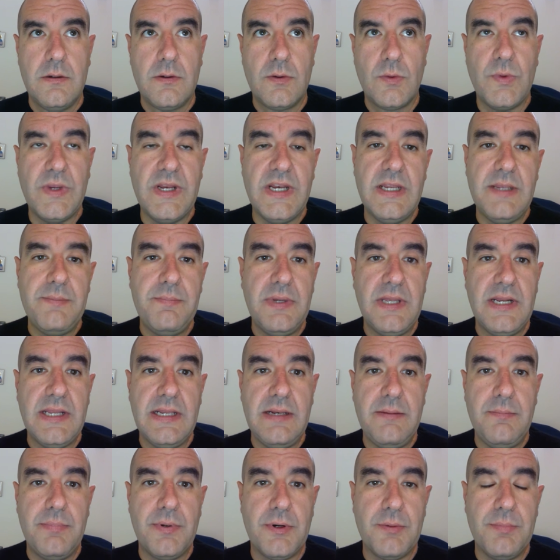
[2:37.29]
Quindi per
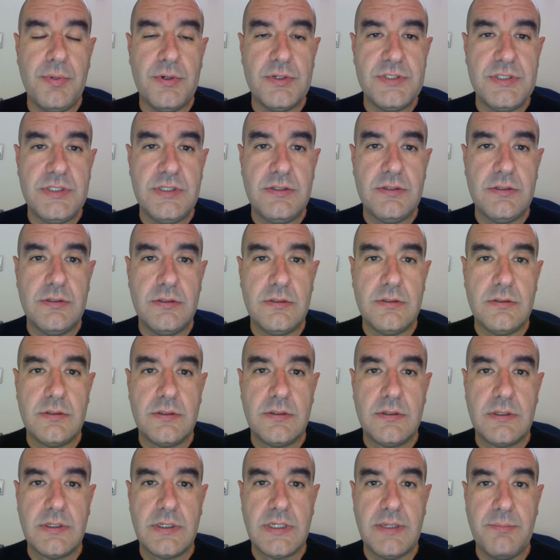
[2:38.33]
il proposito
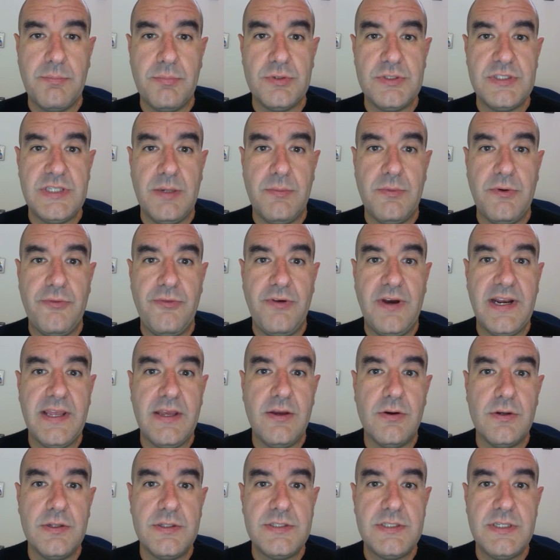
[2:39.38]
che possiamo fare
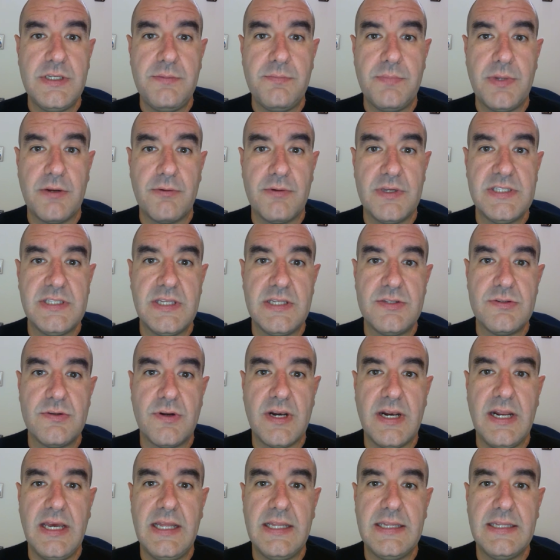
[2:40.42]
oggi, per questa
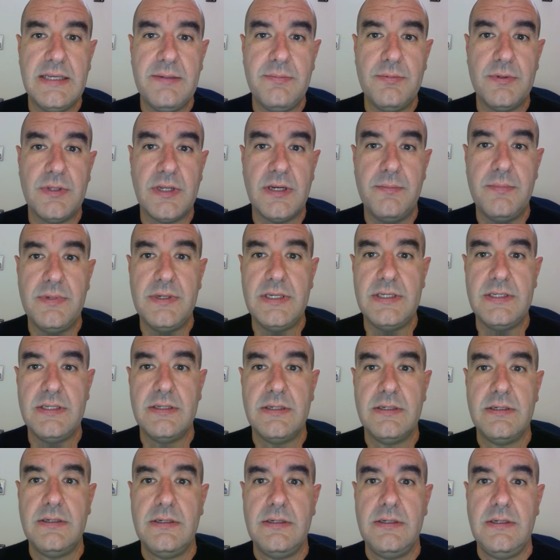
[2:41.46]
giornata,
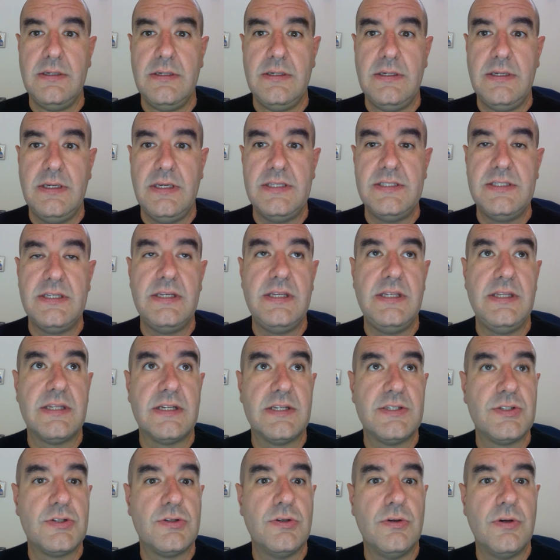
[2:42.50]
potrebbe essere di
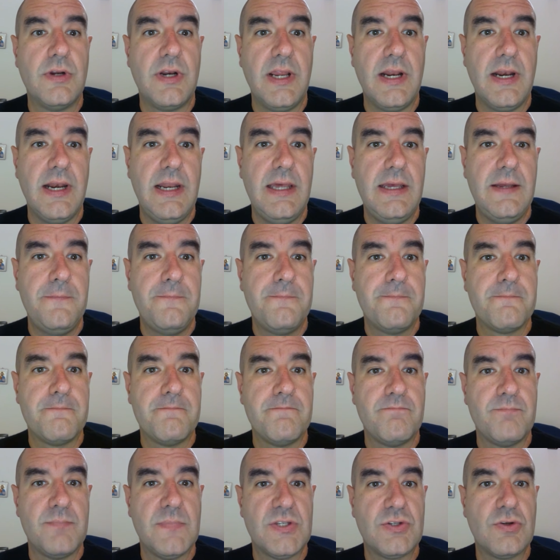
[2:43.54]
trascorrerla
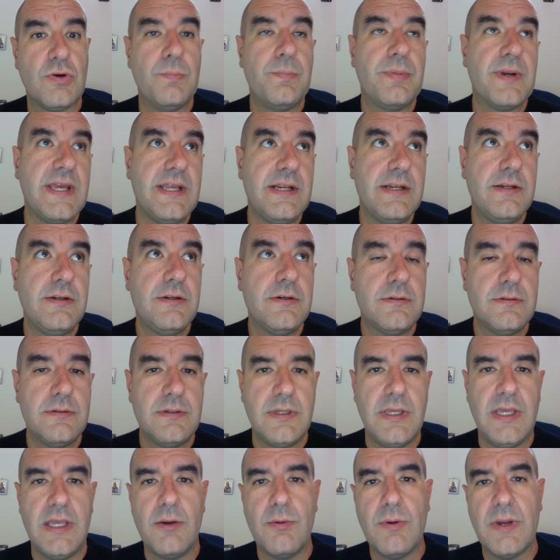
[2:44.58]

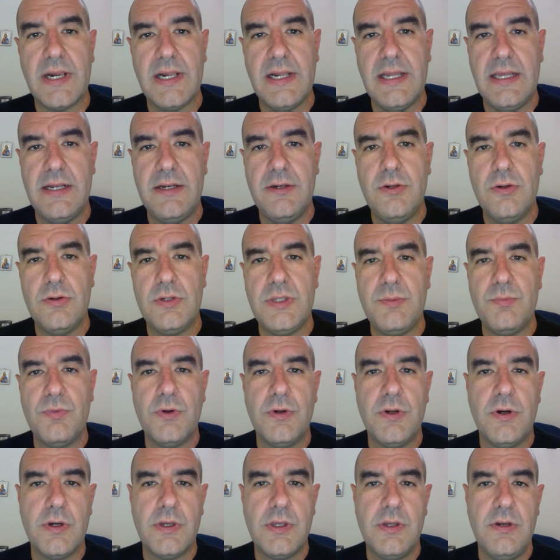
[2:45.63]
scoprendo e guardando di
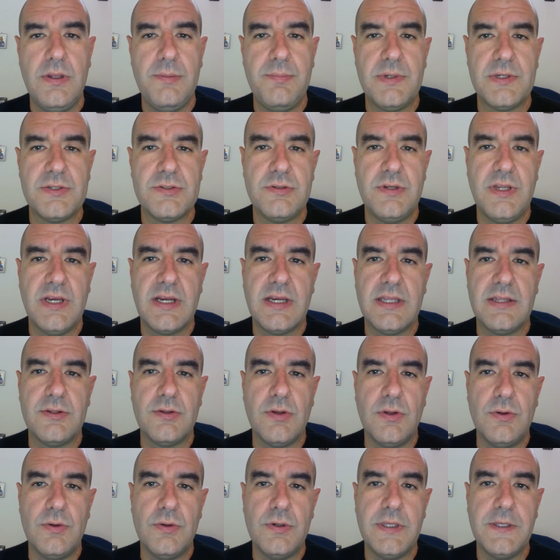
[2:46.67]
buon occhio le persone accanto
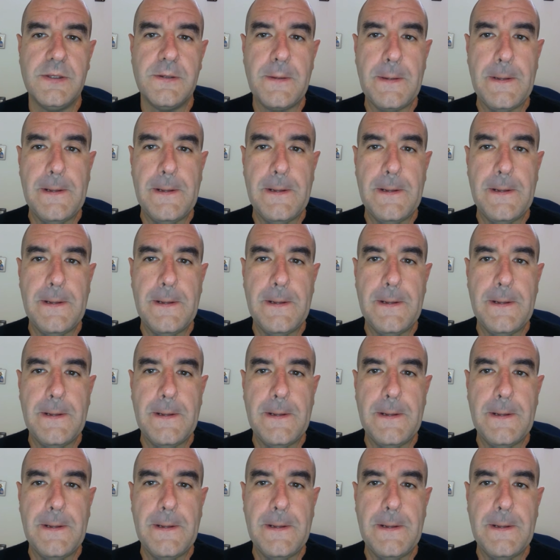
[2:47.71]
a noi.